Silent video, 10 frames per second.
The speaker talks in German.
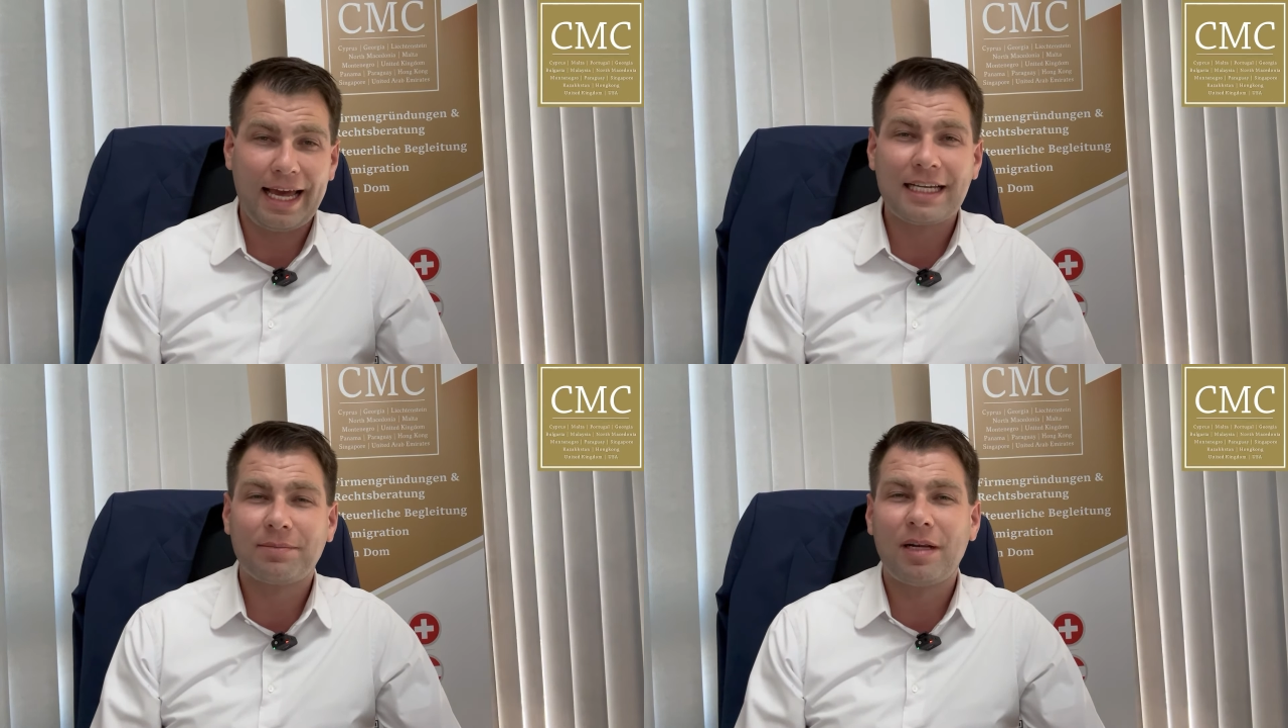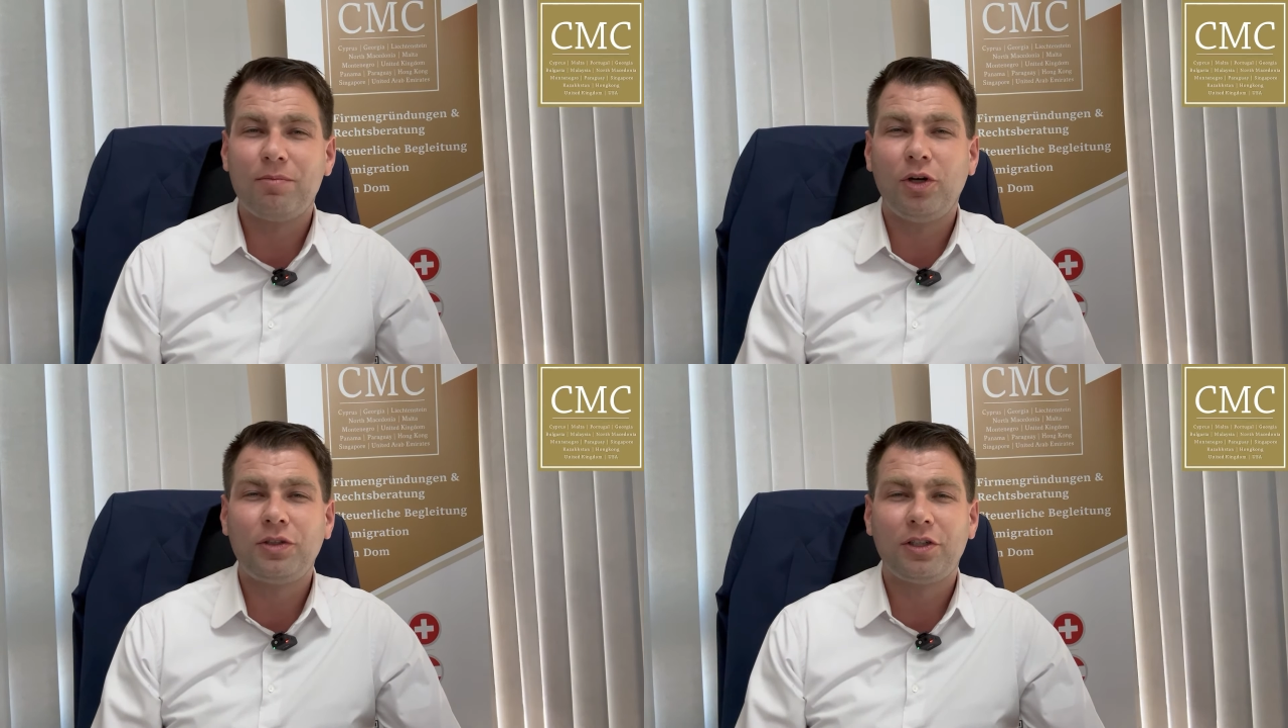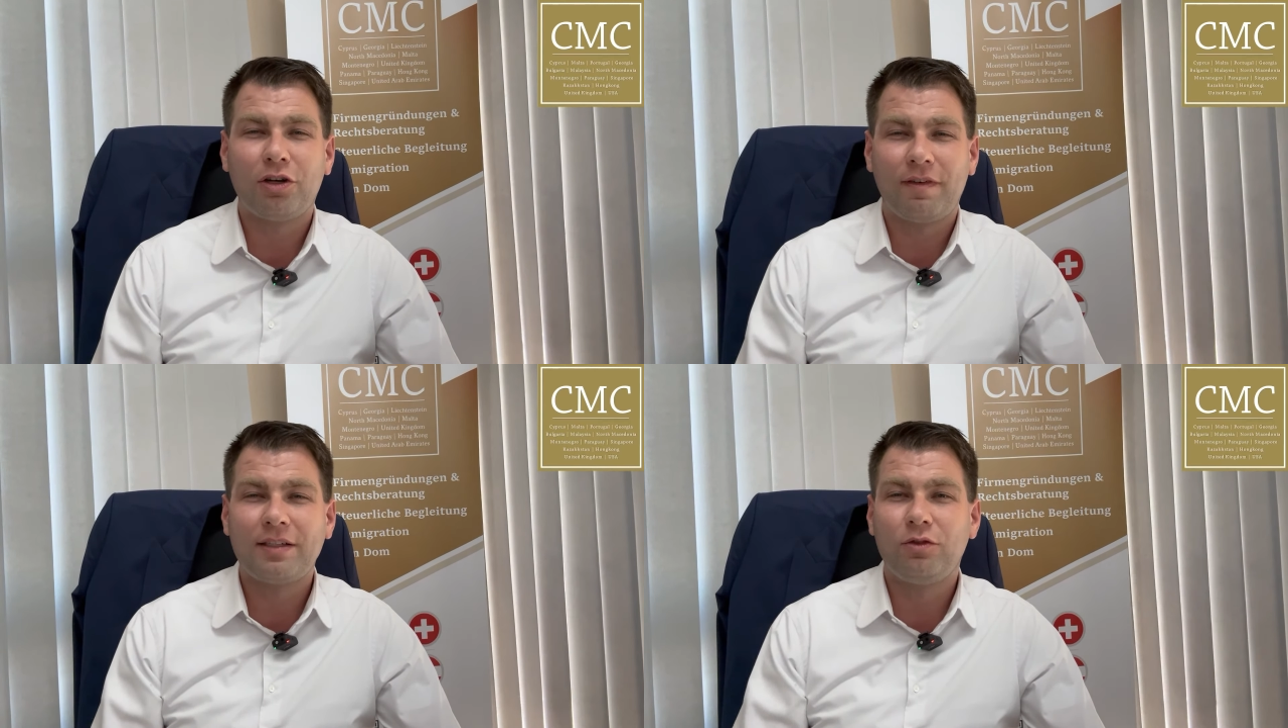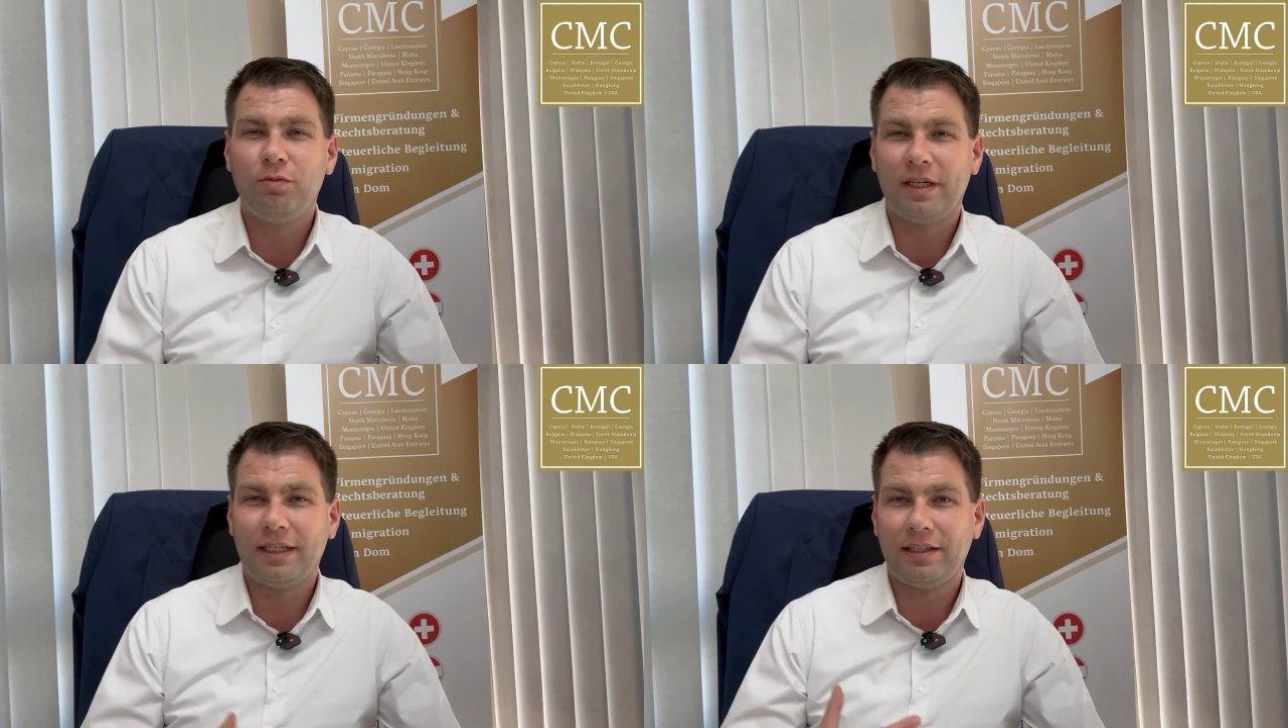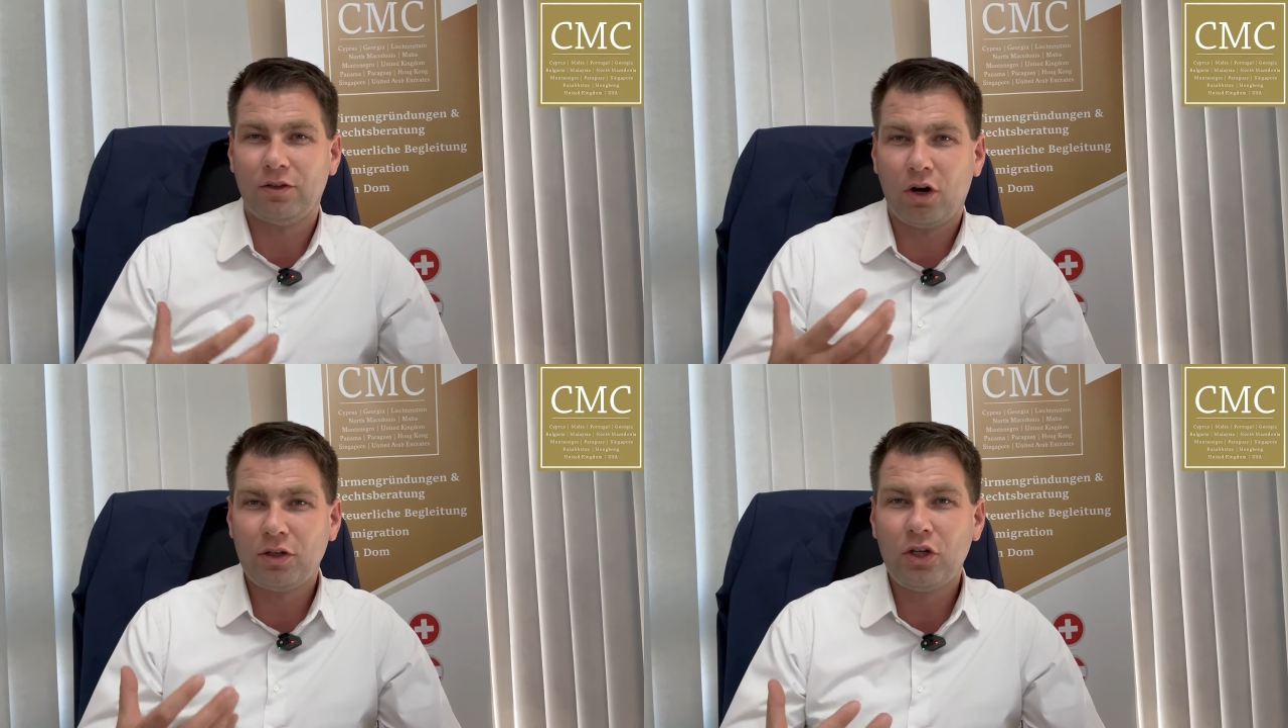Erstmal möchte ich noch was über den
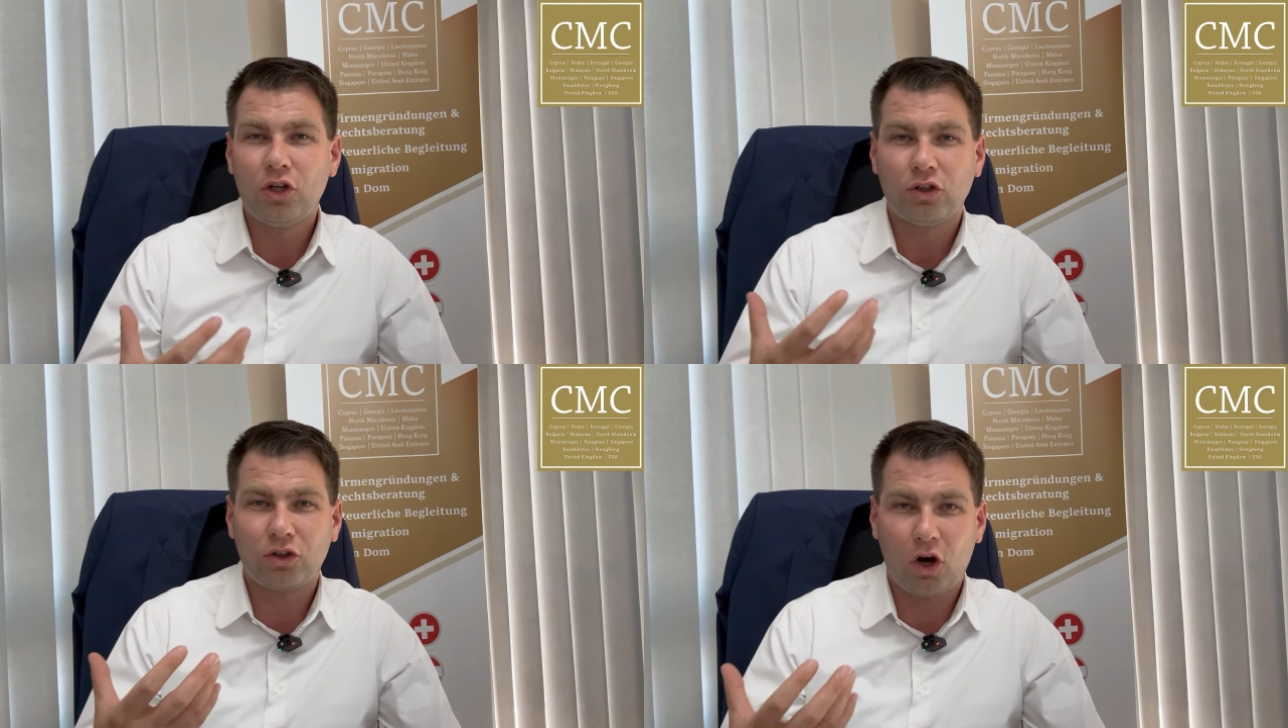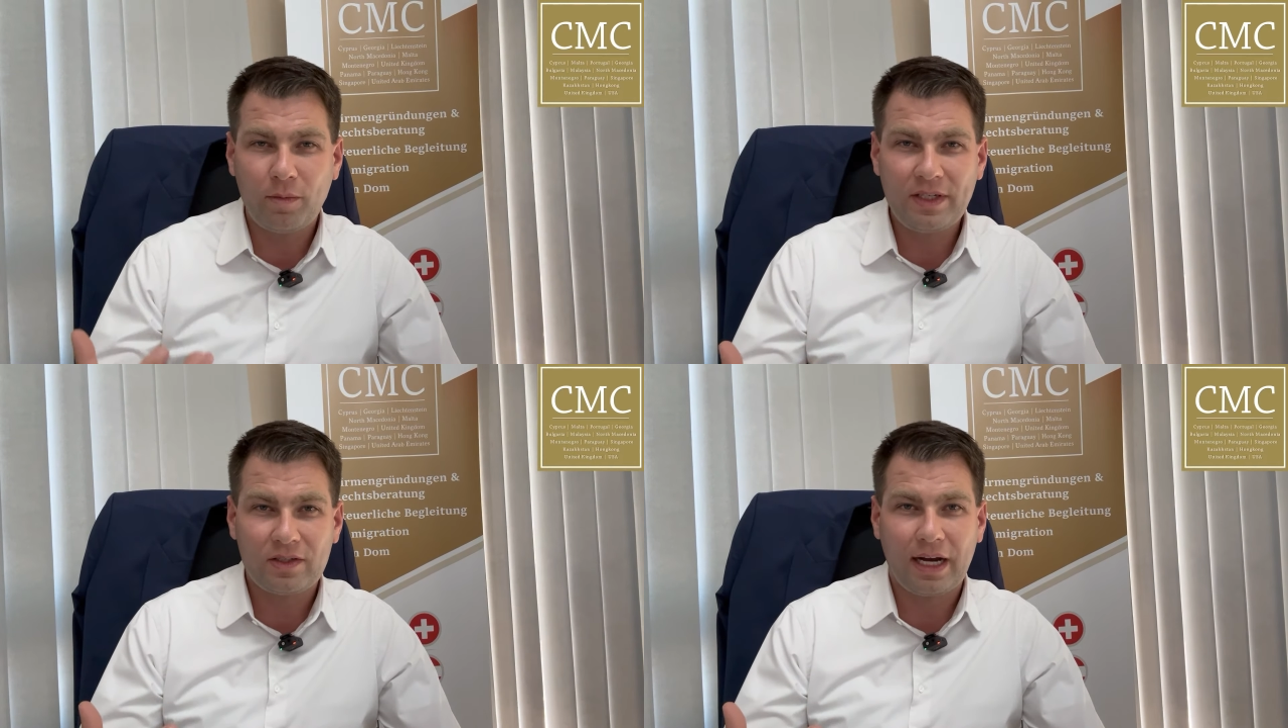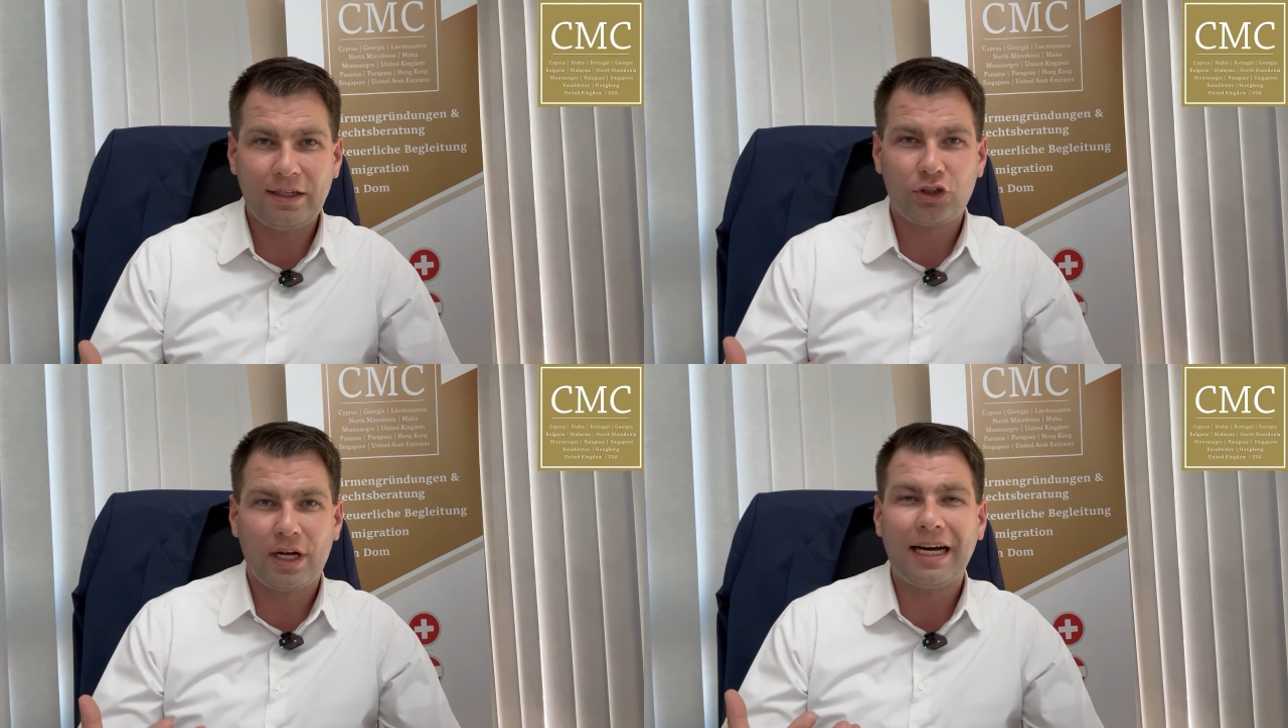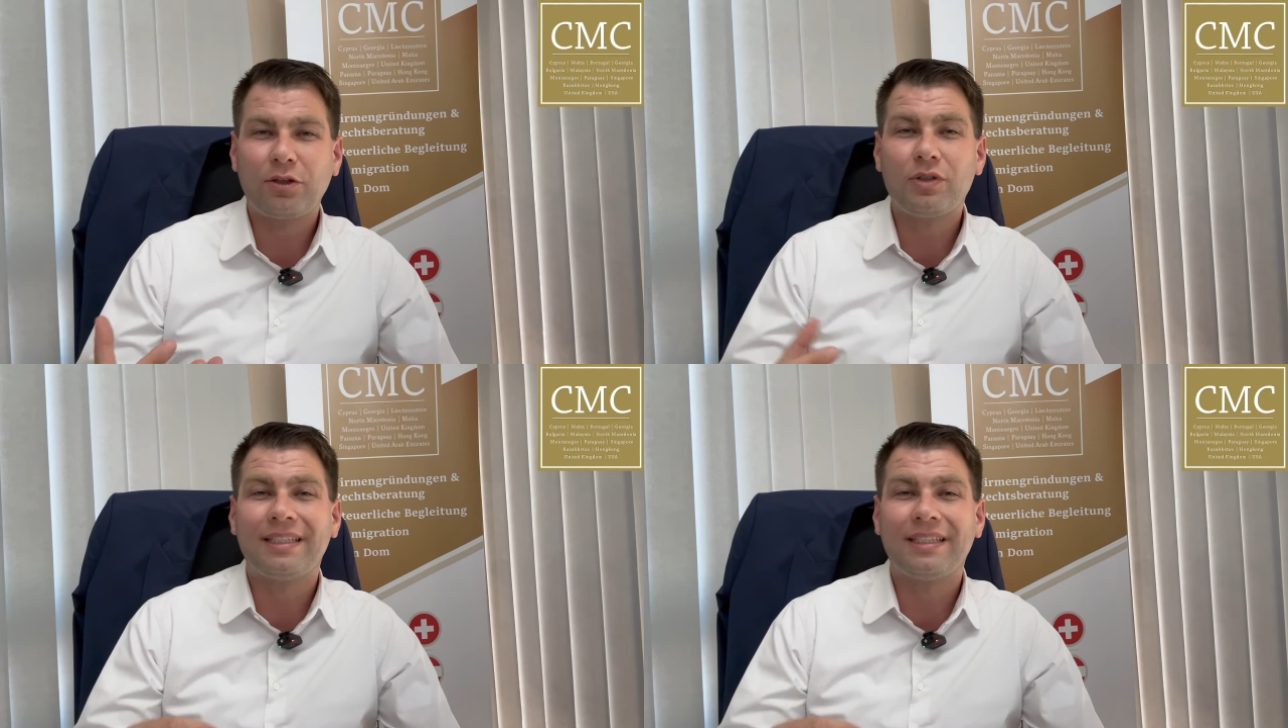Non- Domicile-Status,